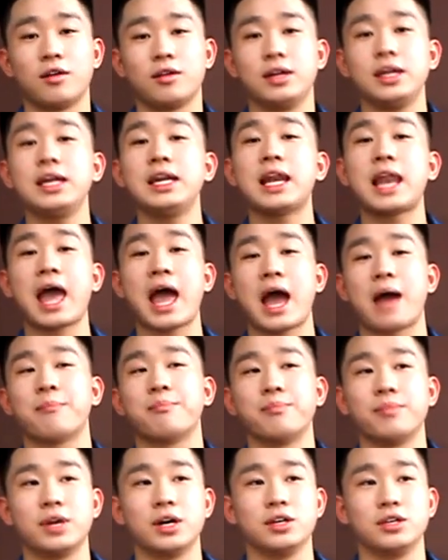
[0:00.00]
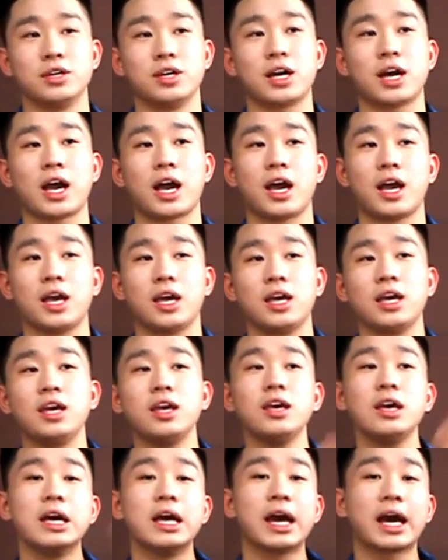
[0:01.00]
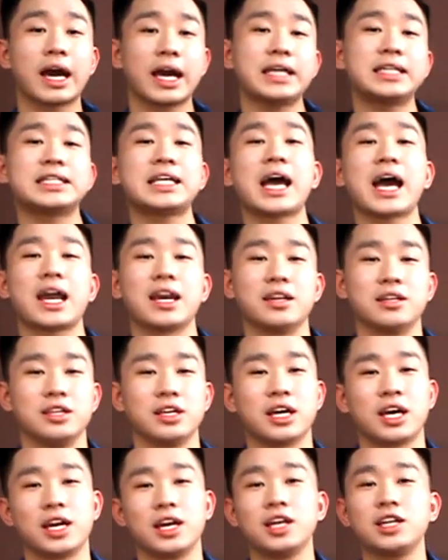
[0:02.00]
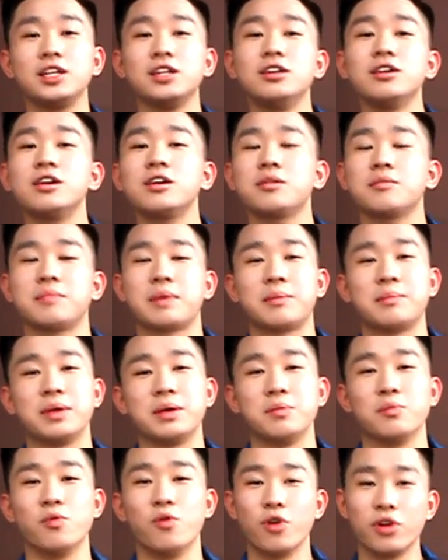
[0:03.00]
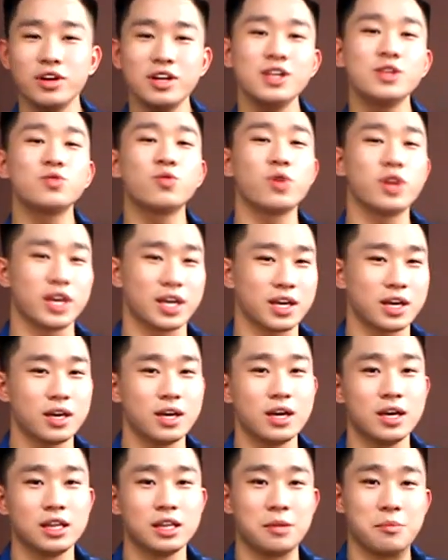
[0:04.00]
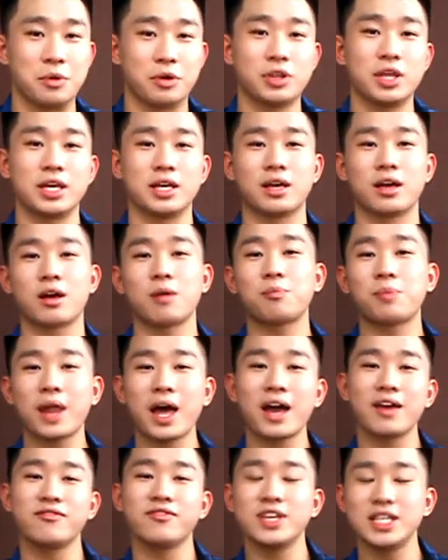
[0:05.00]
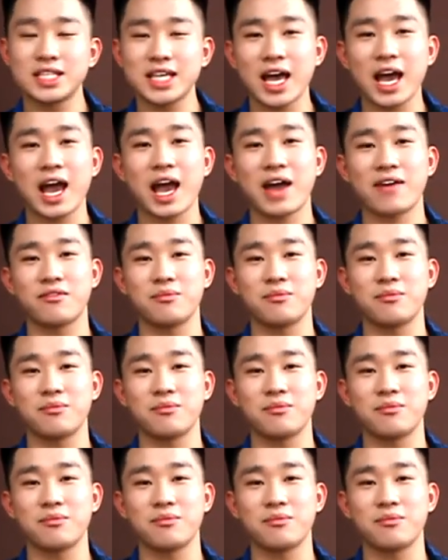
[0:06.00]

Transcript: đi làm ở những cái khách sạn, những cái đất nước mà mình muốn đi du lịch. Mình có thể apply visa